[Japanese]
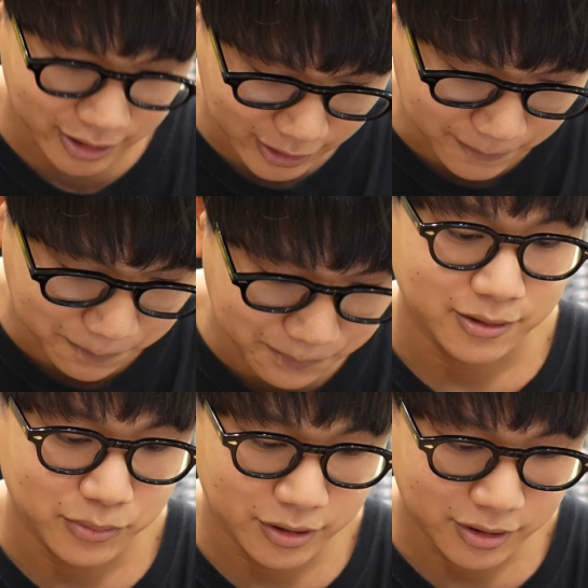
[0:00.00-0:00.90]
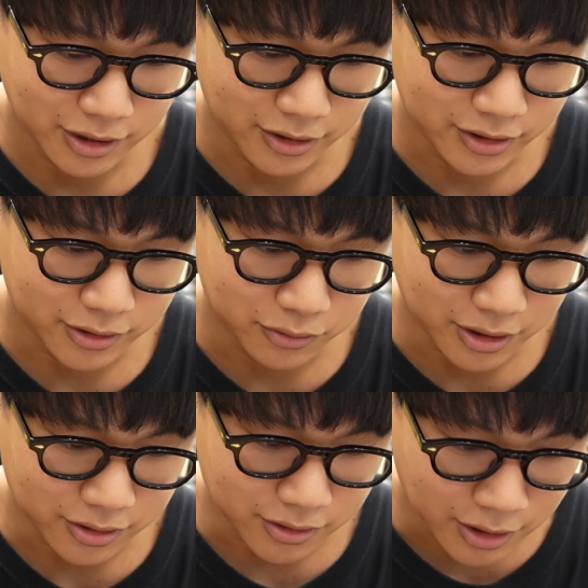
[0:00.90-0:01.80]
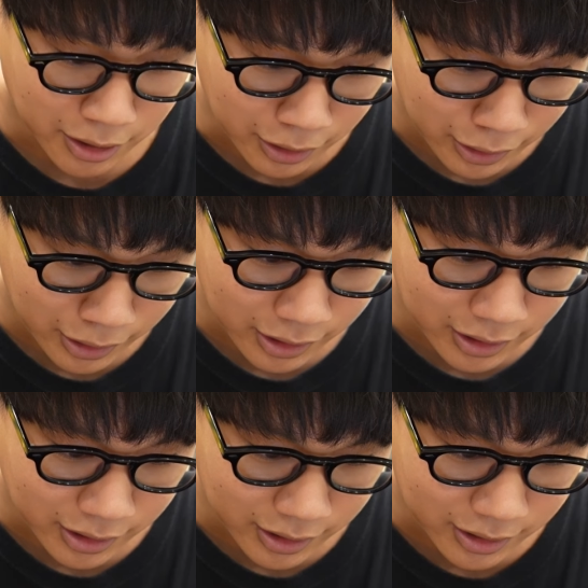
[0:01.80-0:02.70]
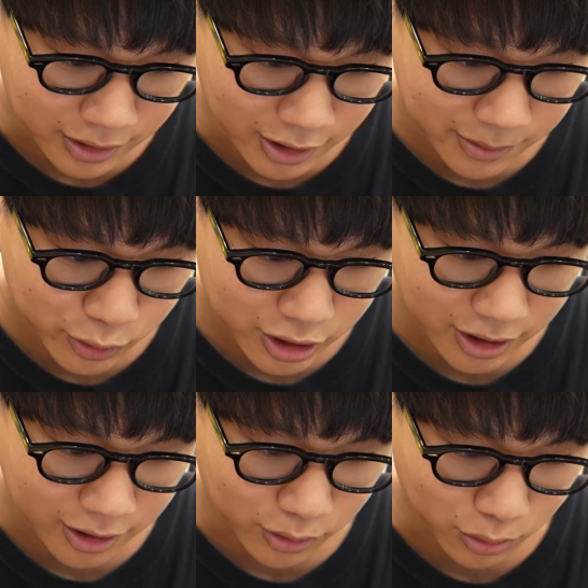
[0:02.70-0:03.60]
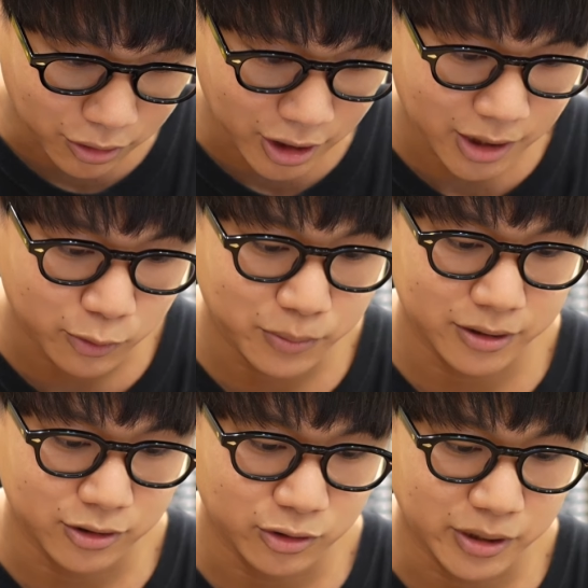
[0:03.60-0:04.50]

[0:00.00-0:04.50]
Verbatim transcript: はい、水谷さんはですね、えー、デニムジャケットとデニムパンツの、